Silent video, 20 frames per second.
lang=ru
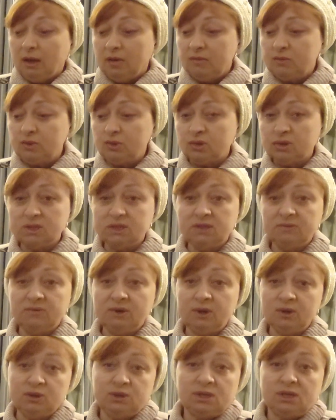Ну все,
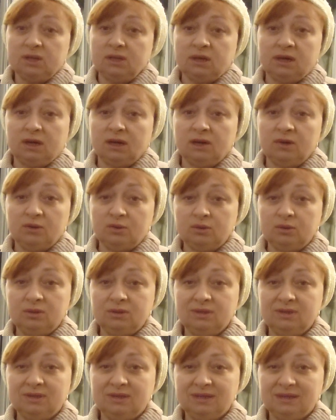раздеваюсь, отдыхаю.
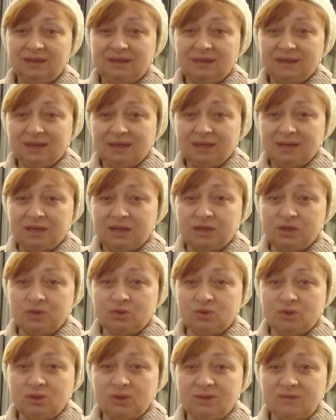Так
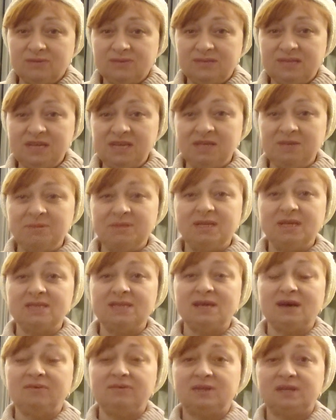что встретимся
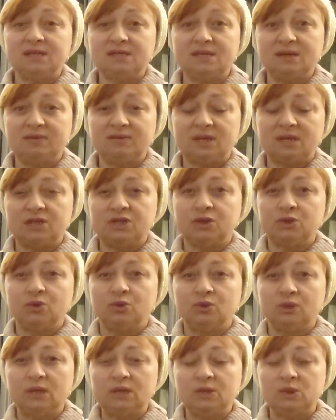завтра. Завтра что
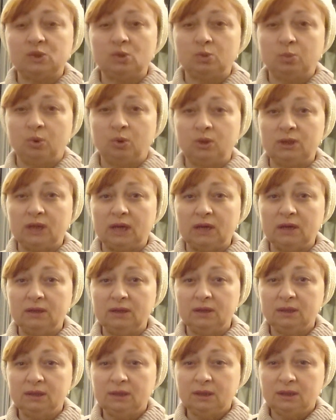у нас?
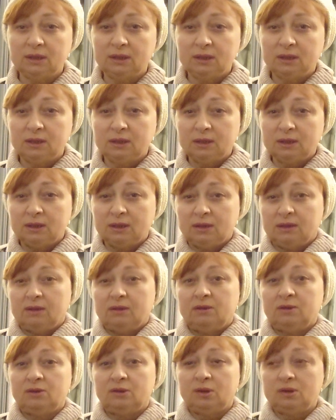Суббота.
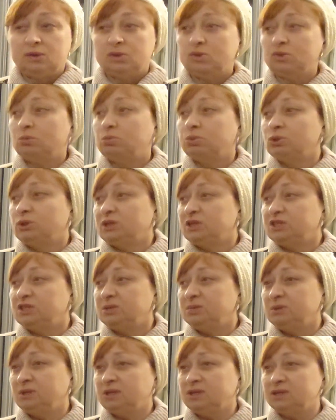Суббота
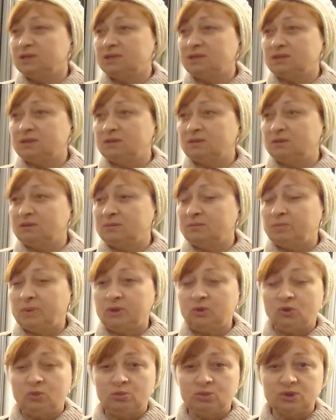чем-то по
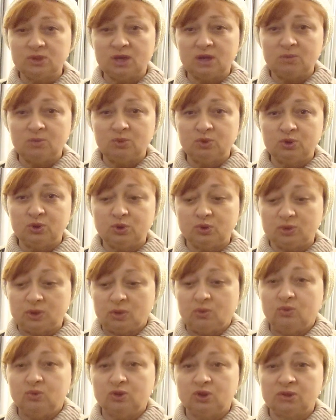дому займусь,
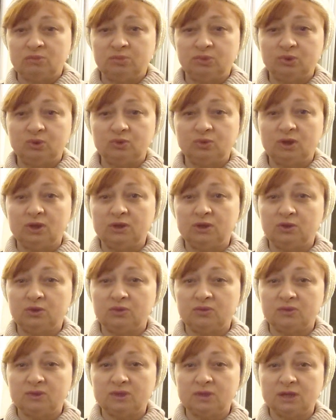что-то ужин буду
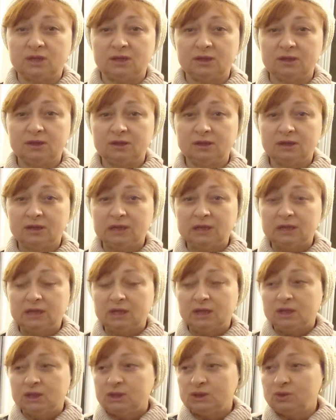готовить.
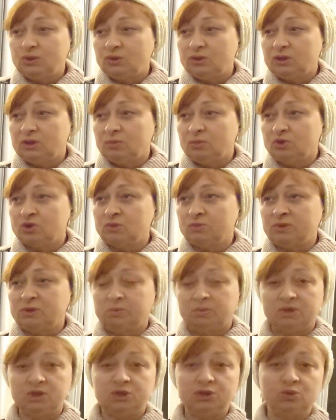Что-то, может
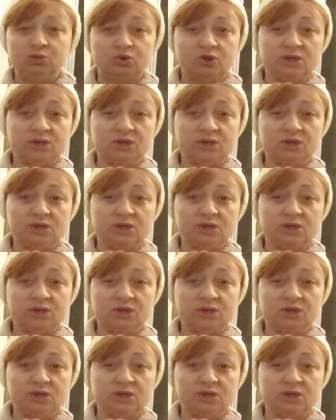быть, пошью.